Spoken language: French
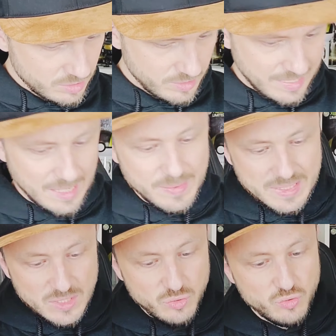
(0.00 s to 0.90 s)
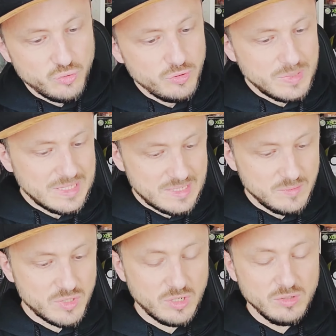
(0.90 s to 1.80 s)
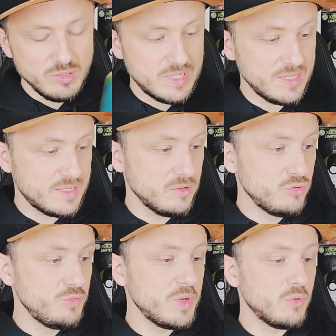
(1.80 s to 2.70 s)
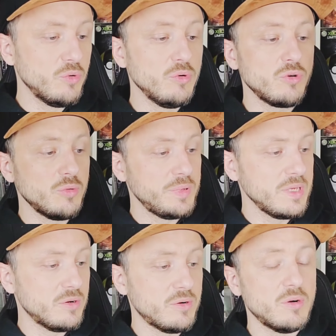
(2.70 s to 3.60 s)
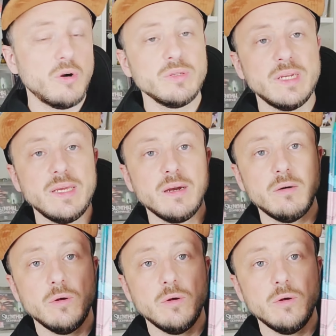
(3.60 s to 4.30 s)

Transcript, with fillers: Et la BD, du coup, une BD Simpson, qui est le numéro euh, Camping en délire,